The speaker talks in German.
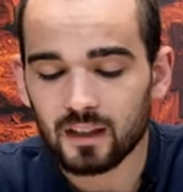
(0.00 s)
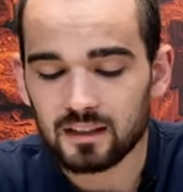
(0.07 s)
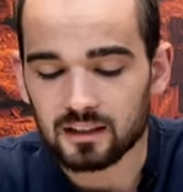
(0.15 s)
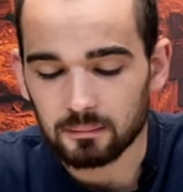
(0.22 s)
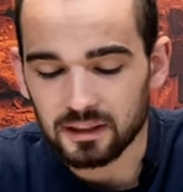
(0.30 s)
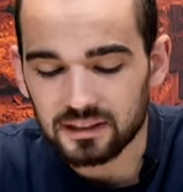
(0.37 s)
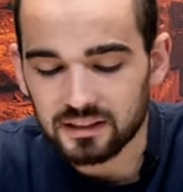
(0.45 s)

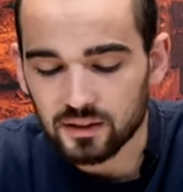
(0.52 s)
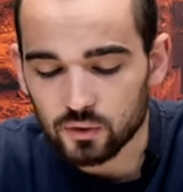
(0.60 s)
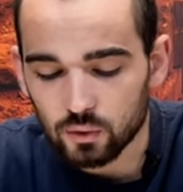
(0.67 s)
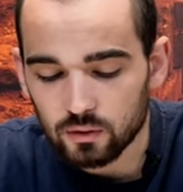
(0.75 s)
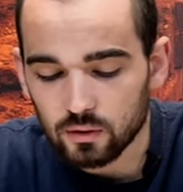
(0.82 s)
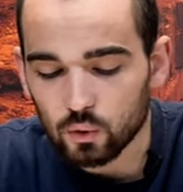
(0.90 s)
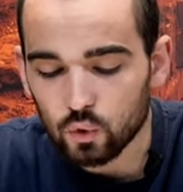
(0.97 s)
Damit die
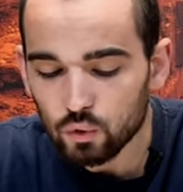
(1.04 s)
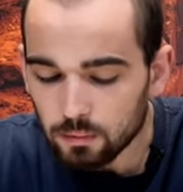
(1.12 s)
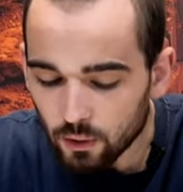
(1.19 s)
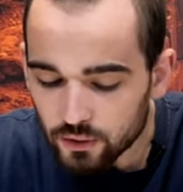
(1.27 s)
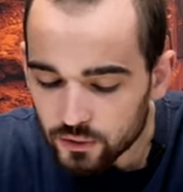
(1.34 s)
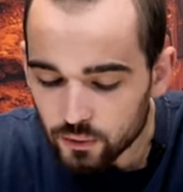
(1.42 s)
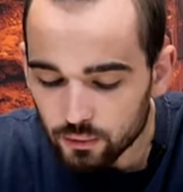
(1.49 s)
Sünde
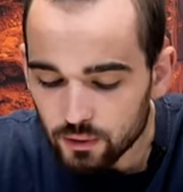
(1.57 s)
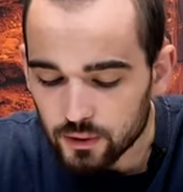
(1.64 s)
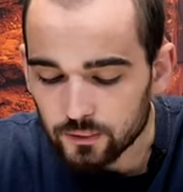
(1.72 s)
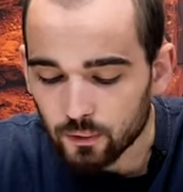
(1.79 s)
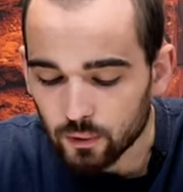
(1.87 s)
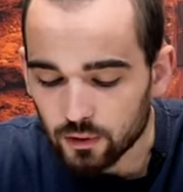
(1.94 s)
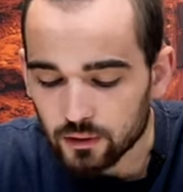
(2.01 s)
überaus
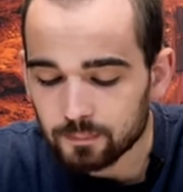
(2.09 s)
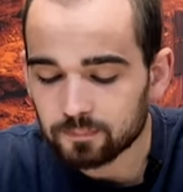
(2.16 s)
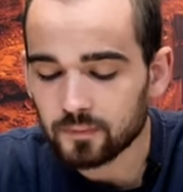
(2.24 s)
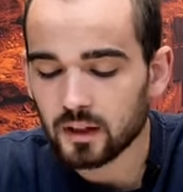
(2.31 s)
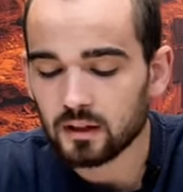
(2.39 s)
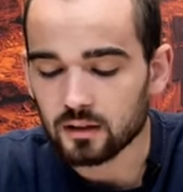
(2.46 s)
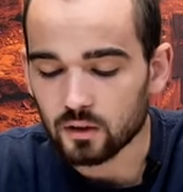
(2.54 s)
sündig würde,
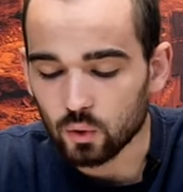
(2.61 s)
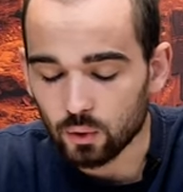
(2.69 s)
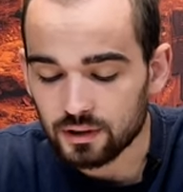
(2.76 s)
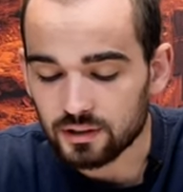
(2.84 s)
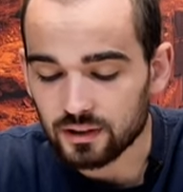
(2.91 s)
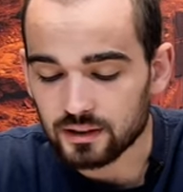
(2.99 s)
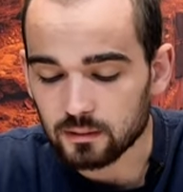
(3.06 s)

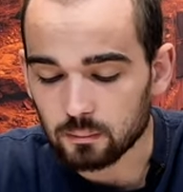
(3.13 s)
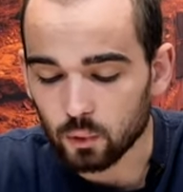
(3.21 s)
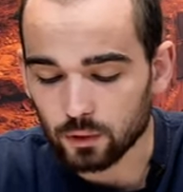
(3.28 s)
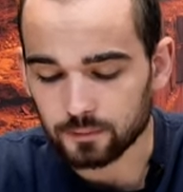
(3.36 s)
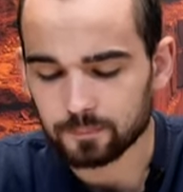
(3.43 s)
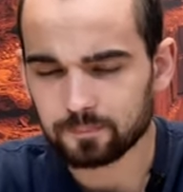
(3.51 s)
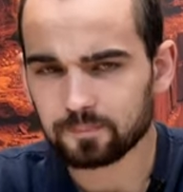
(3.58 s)
durch das
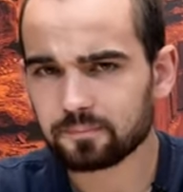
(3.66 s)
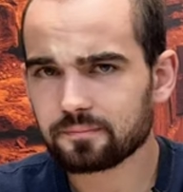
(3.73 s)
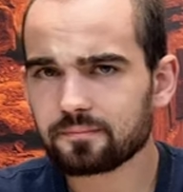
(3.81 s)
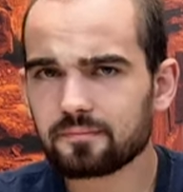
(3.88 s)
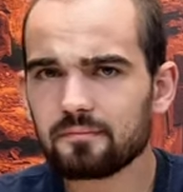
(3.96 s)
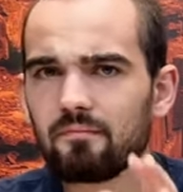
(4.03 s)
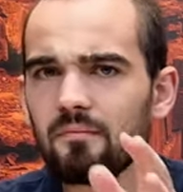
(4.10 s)
Gebot.
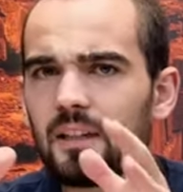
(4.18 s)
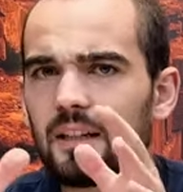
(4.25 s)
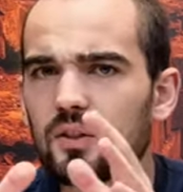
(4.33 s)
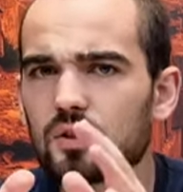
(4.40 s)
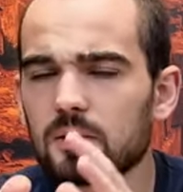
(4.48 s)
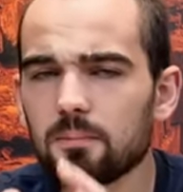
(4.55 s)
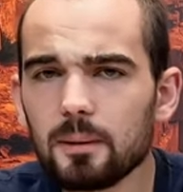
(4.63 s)

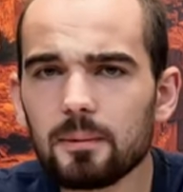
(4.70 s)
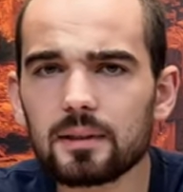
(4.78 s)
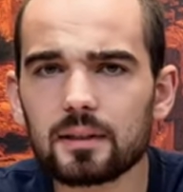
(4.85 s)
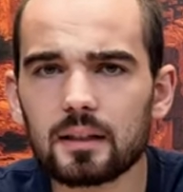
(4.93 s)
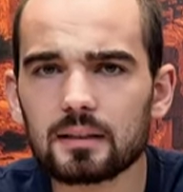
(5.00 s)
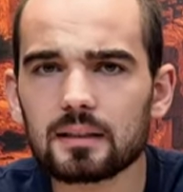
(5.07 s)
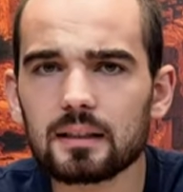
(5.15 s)
Also die Bibel
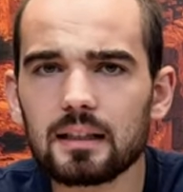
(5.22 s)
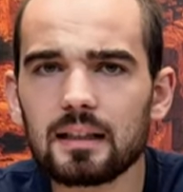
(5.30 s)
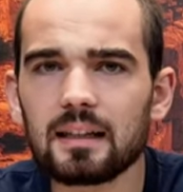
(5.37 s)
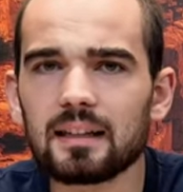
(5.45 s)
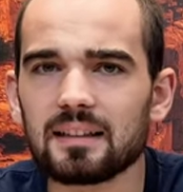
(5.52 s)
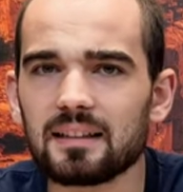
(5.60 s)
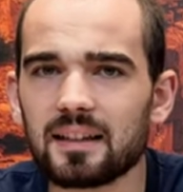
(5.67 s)
sagt,
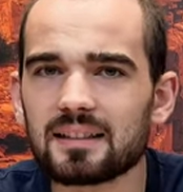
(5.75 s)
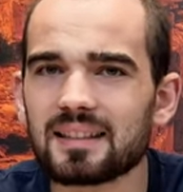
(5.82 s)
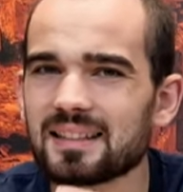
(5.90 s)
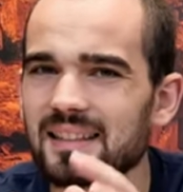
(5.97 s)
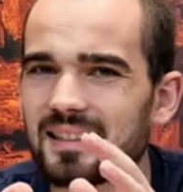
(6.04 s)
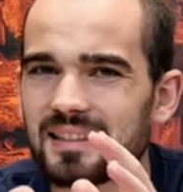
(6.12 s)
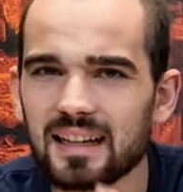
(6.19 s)
dass
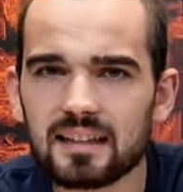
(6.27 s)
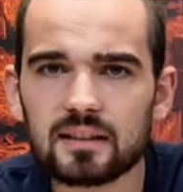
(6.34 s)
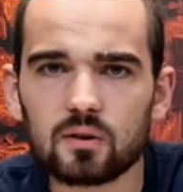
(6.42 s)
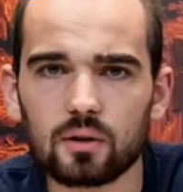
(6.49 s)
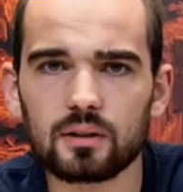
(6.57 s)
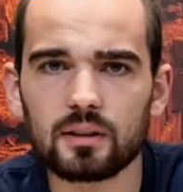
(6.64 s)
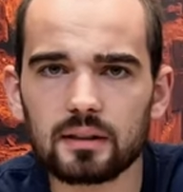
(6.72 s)
das Gesetz
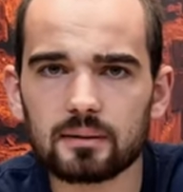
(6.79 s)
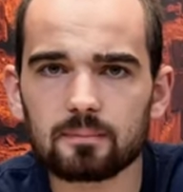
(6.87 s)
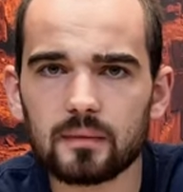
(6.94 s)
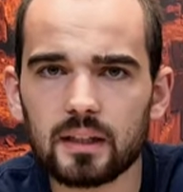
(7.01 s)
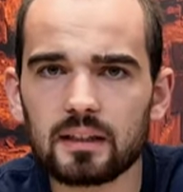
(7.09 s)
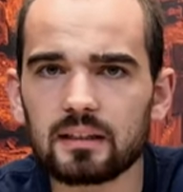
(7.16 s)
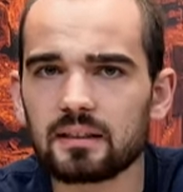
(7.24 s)
Gottes,
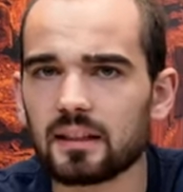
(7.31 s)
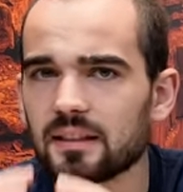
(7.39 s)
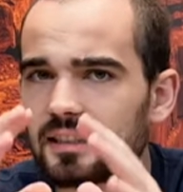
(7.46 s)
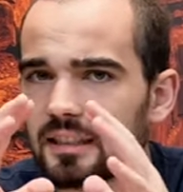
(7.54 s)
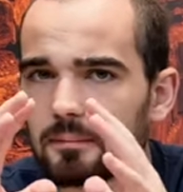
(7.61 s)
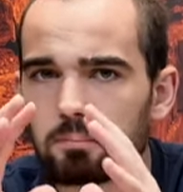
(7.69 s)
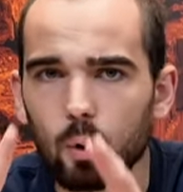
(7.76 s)
dass
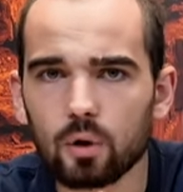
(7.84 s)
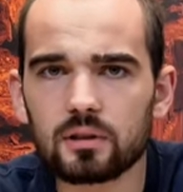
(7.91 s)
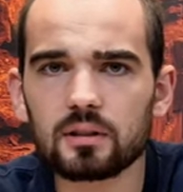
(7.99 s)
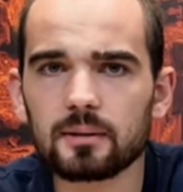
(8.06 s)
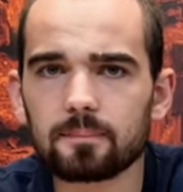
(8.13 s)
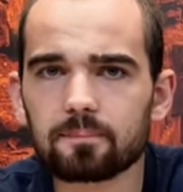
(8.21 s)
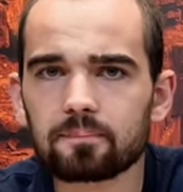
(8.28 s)
die
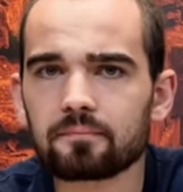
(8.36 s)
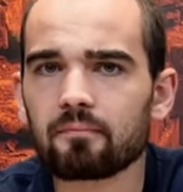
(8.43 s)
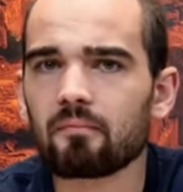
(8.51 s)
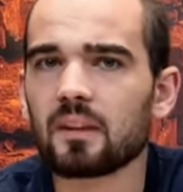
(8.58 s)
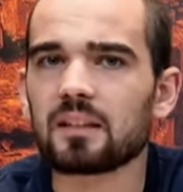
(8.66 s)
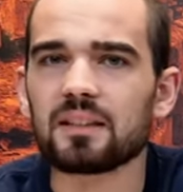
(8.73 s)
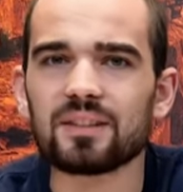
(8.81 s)
Gebote
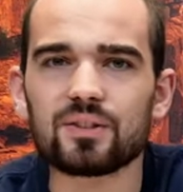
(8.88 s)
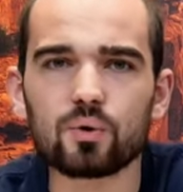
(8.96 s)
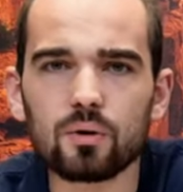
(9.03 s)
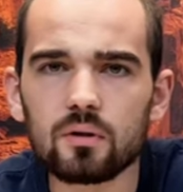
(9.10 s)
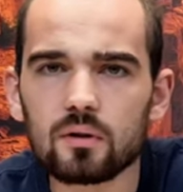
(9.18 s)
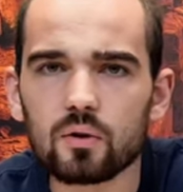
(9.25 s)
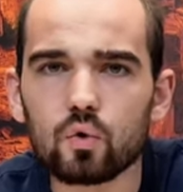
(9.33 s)
die
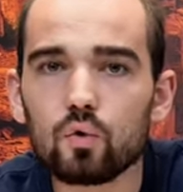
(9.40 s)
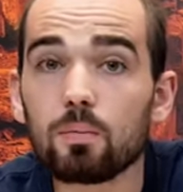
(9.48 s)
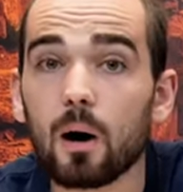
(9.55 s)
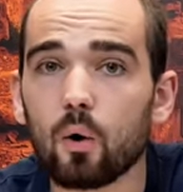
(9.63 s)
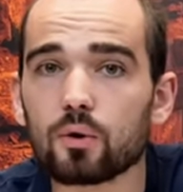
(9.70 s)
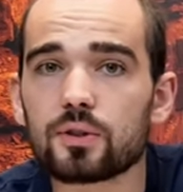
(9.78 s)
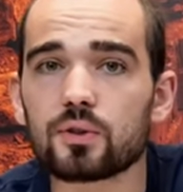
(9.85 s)
Sünde
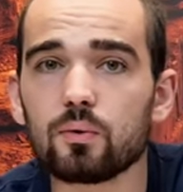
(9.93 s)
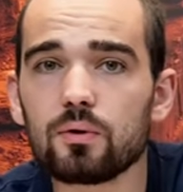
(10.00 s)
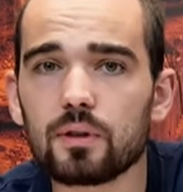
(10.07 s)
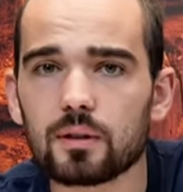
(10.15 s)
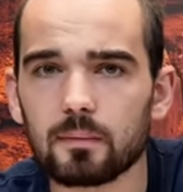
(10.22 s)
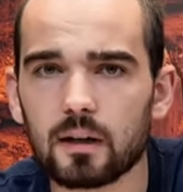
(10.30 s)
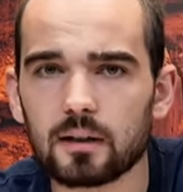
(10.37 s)
überaus
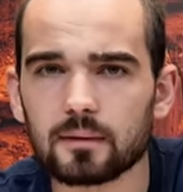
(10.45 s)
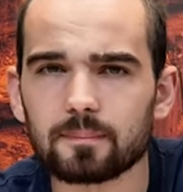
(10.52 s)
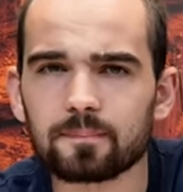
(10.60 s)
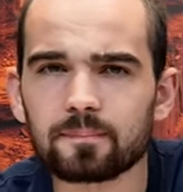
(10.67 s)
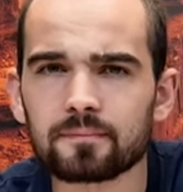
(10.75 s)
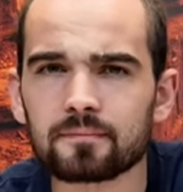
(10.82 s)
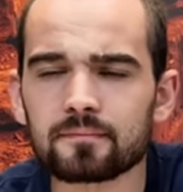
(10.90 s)
sündig machen.
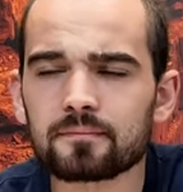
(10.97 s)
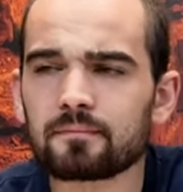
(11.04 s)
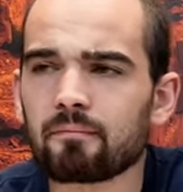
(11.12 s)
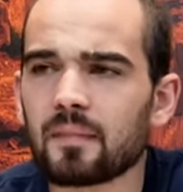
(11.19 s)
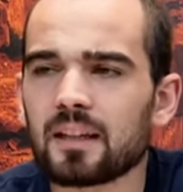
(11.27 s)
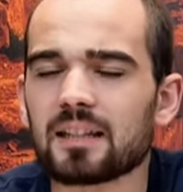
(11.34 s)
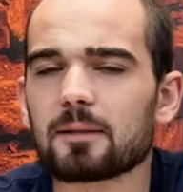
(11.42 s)

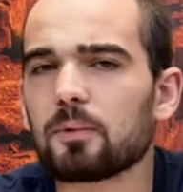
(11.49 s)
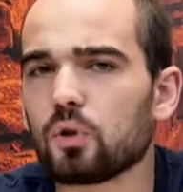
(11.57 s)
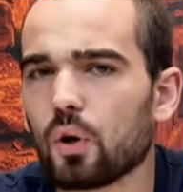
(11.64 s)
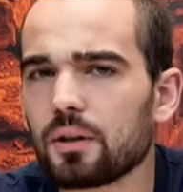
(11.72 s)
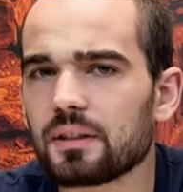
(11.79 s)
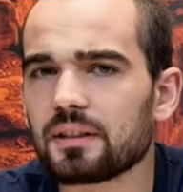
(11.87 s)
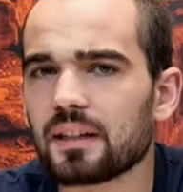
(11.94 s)
Das
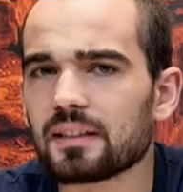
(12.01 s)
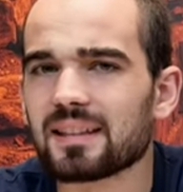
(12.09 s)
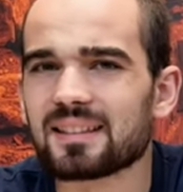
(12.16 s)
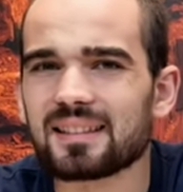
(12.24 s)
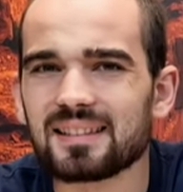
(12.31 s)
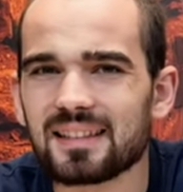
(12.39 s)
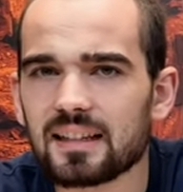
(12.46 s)
bedeutet, dass
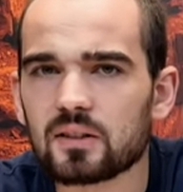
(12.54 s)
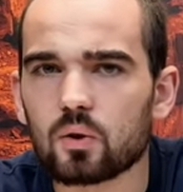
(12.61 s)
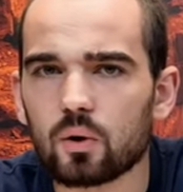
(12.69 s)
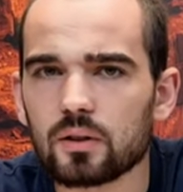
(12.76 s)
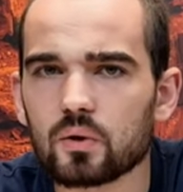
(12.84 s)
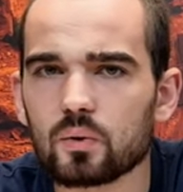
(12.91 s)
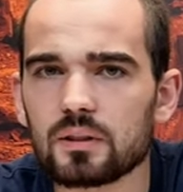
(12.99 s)
das Gesetz
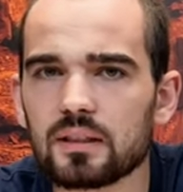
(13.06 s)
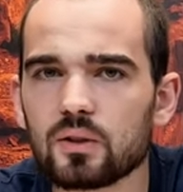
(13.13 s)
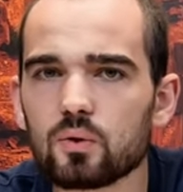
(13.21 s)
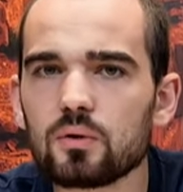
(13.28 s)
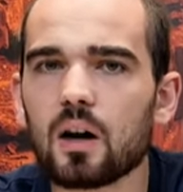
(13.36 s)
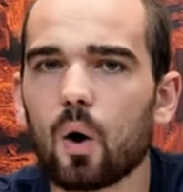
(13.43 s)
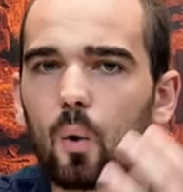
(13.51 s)
Gottes uns die
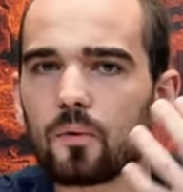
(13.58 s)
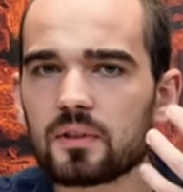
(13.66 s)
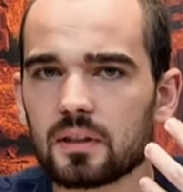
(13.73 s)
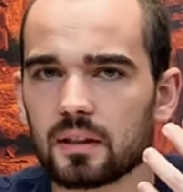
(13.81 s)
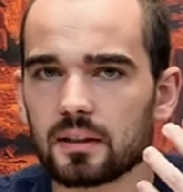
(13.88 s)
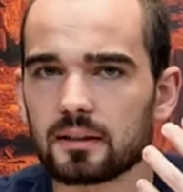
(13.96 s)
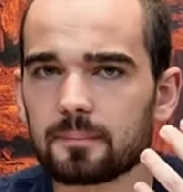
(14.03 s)
Sünde
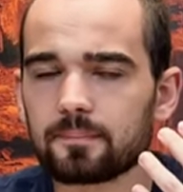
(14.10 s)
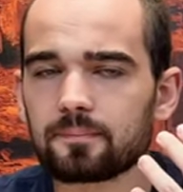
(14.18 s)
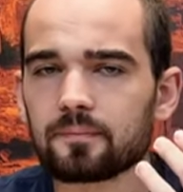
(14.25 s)
aufzeigt.